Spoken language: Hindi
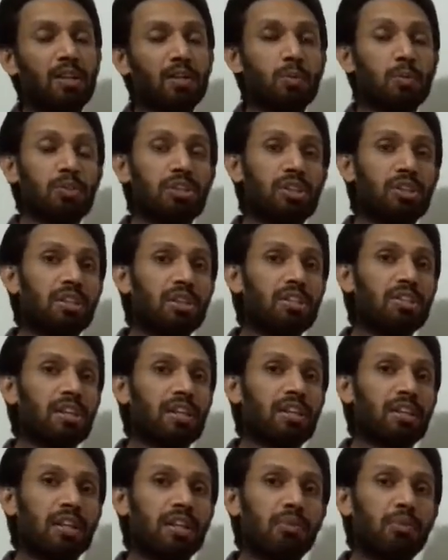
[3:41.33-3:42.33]
क्योंकि जितनी
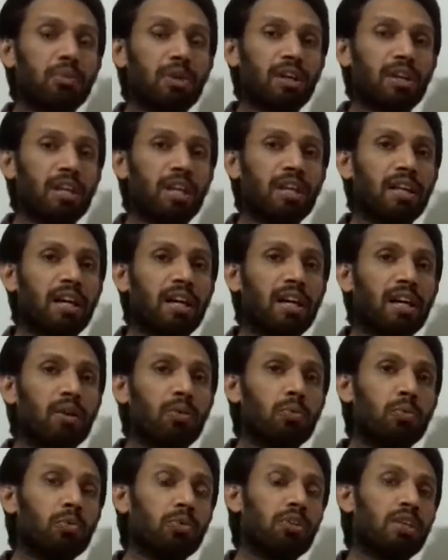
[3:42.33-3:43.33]
जानकारी वो रखेगा
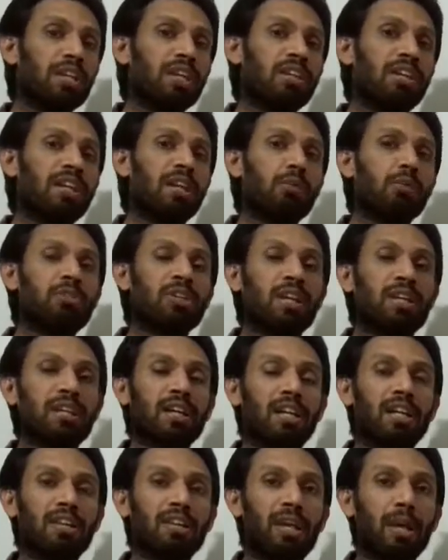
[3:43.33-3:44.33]
उतनी अधिक वो
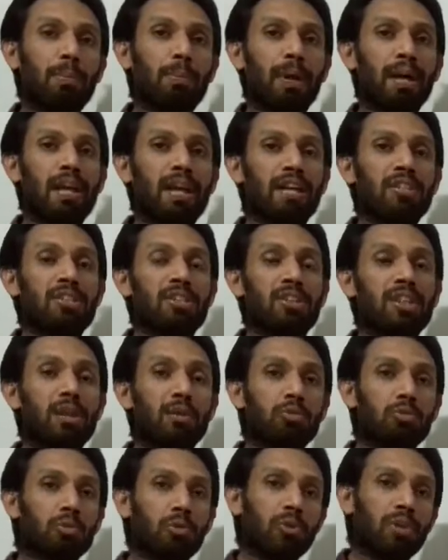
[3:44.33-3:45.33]
जानकारी दे पाएगा जितना
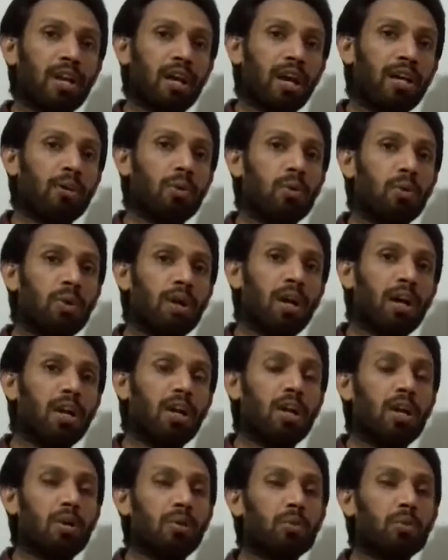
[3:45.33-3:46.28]
उसको ज्ञान होगा